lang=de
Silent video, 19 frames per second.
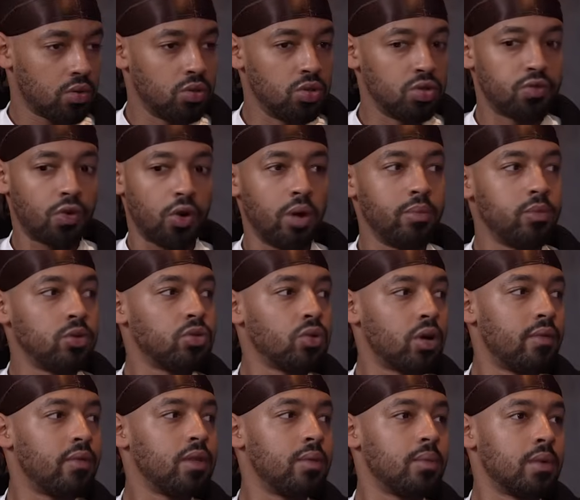Und ich freue mich
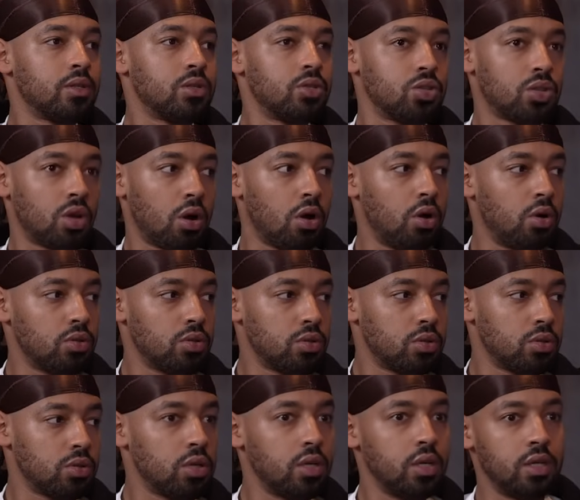sogar, wenn jemand sich
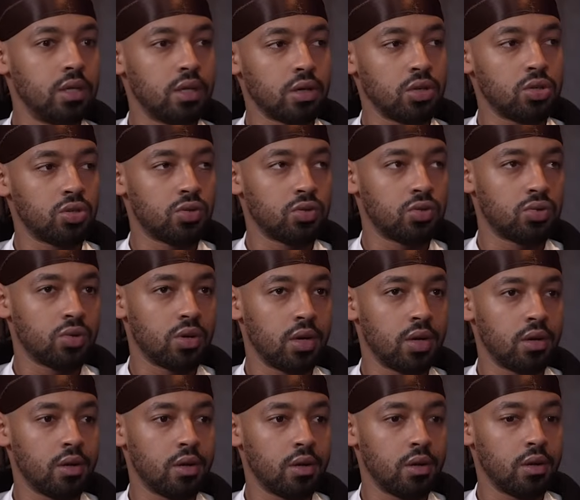traut, in die Richtung zu
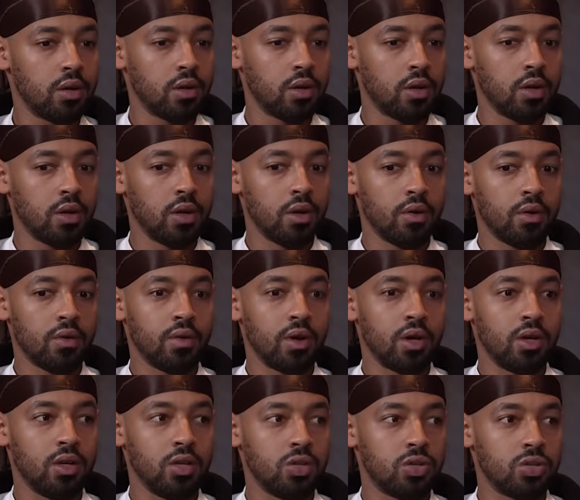gehen. Ja.
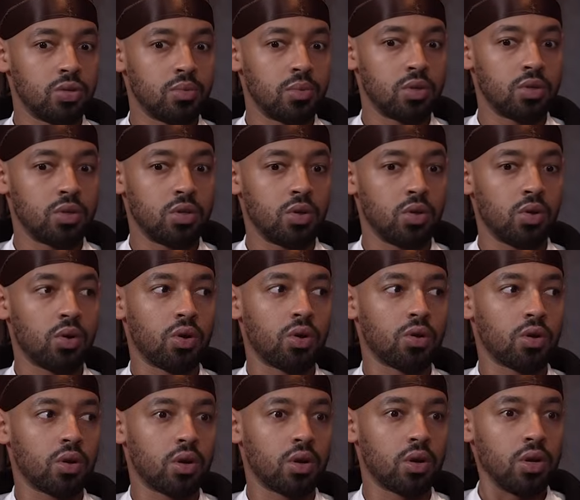Weil ich zum Beispiel noch
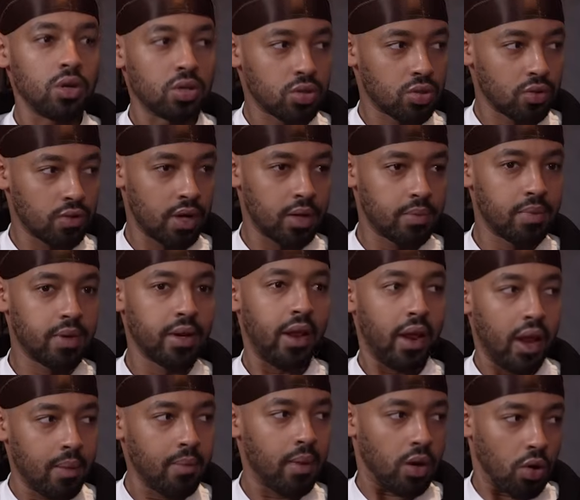nicht so weit bin,
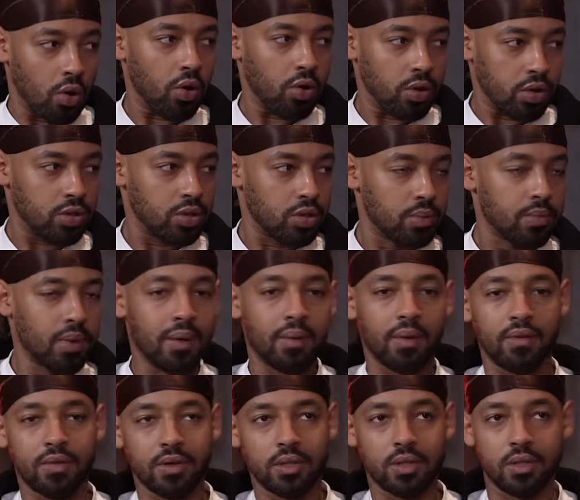immer noch nicht bei
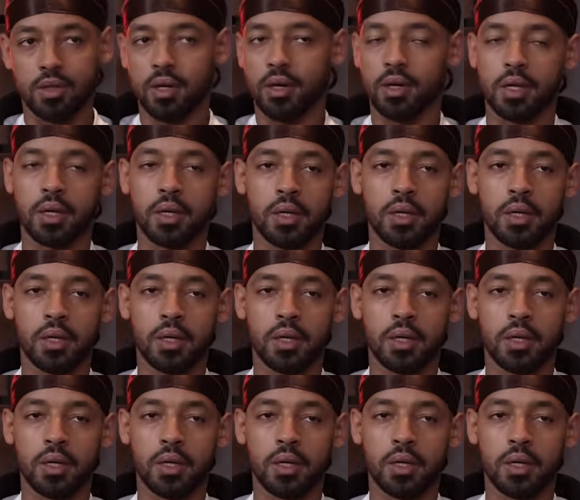gewissen Sachen.